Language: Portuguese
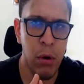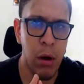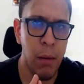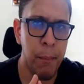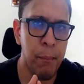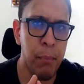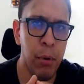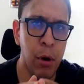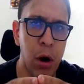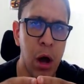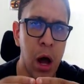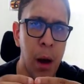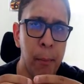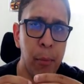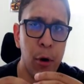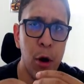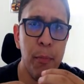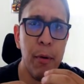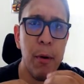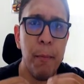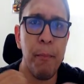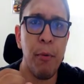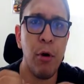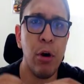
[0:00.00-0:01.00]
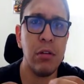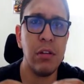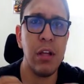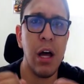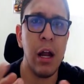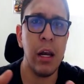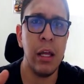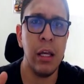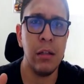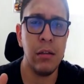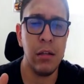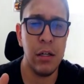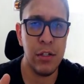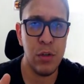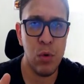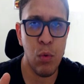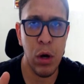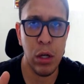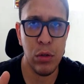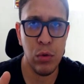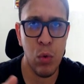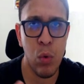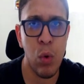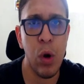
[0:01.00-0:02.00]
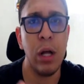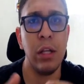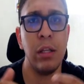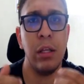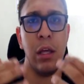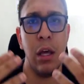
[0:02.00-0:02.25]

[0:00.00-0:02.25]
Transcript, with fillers: a, a própria portaria 344,